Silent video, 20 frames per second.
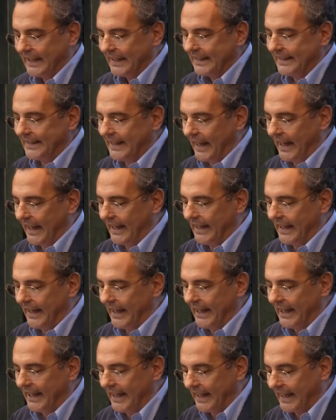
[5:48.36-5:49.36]
den
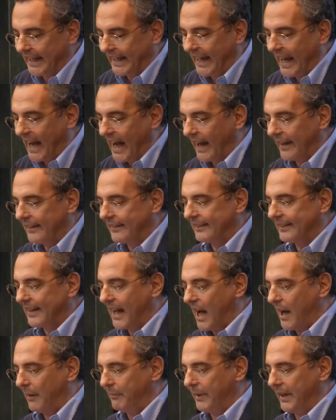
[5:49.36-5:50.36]
Ehrgeiz
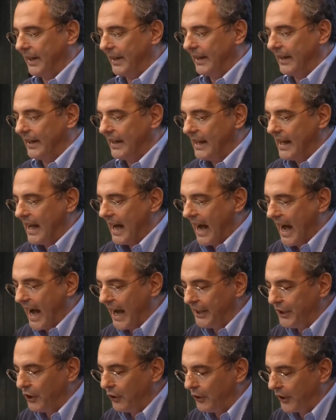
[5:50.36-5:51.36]
haben,
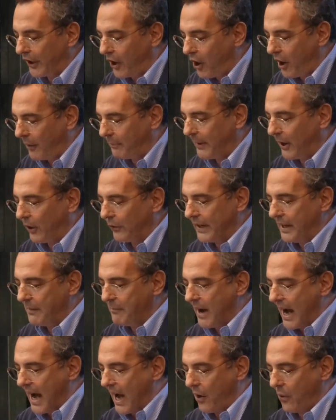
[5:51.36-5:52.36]
ein Europa ohne
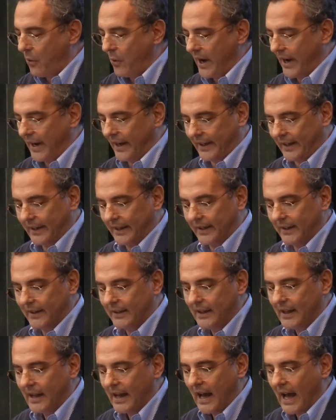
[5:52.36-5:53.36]
Mauern
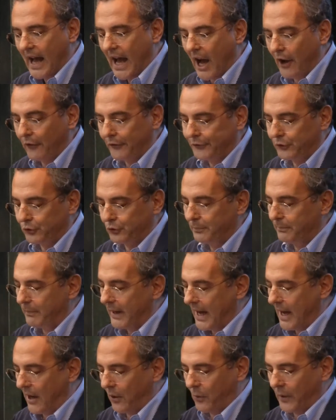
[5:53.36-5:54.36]

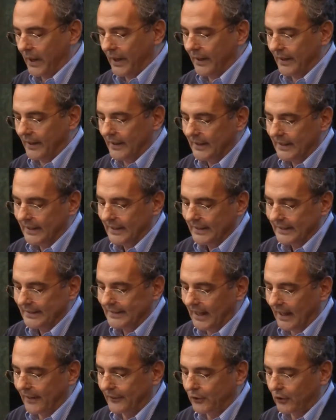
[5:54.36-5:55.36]
aufzubauen,
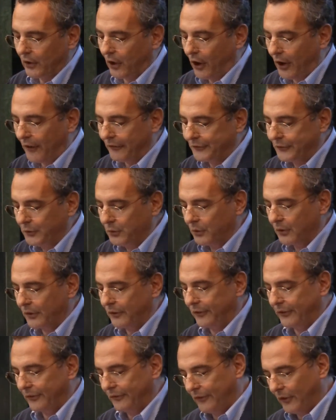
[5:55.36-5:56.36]
das
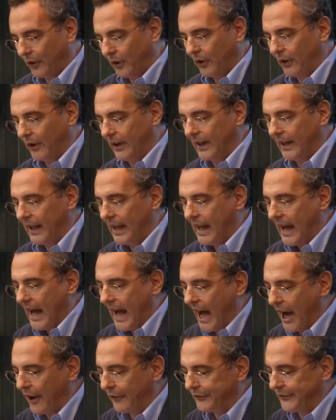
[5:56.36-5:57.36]
hoffnungsvoll
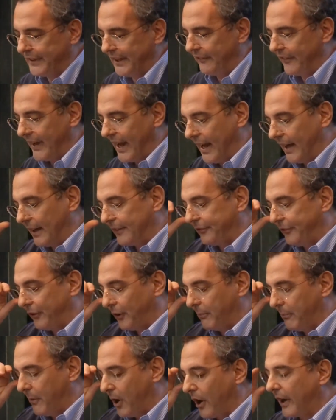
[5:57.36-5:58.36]
auf die Welt
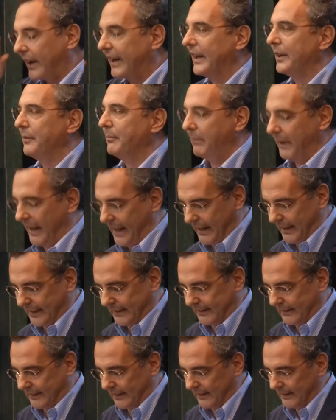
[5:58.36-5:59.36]
von morgen
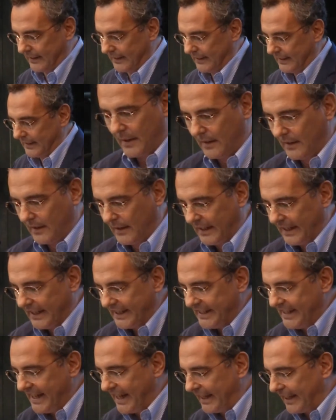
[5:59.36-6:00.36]
blickt.
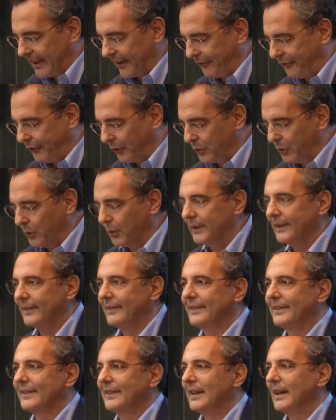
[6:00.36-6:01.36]
Jeder von
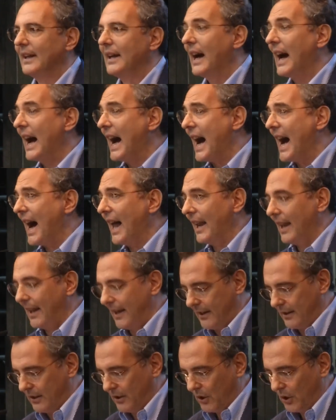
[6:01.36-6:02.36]
uns,
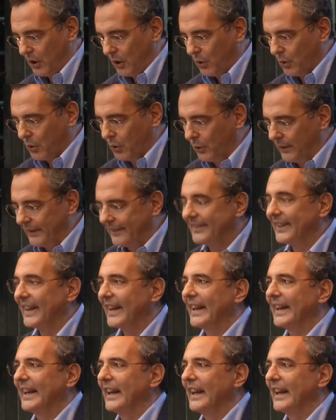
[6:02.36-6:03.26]
all unsere